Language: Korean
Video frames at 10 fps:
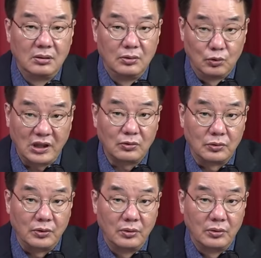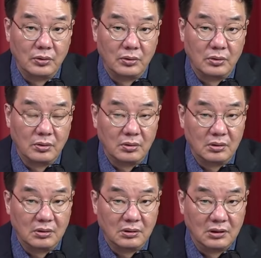유창훈
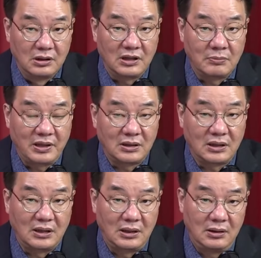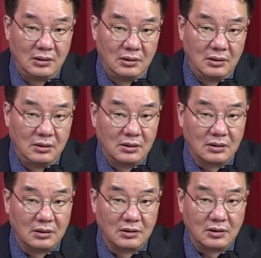영장 판사가
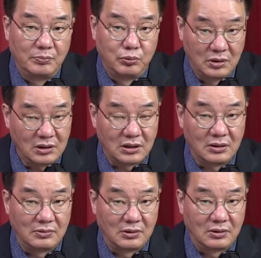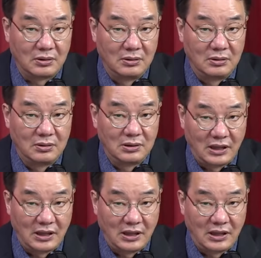그것을 부결시켜 버렸죠. 아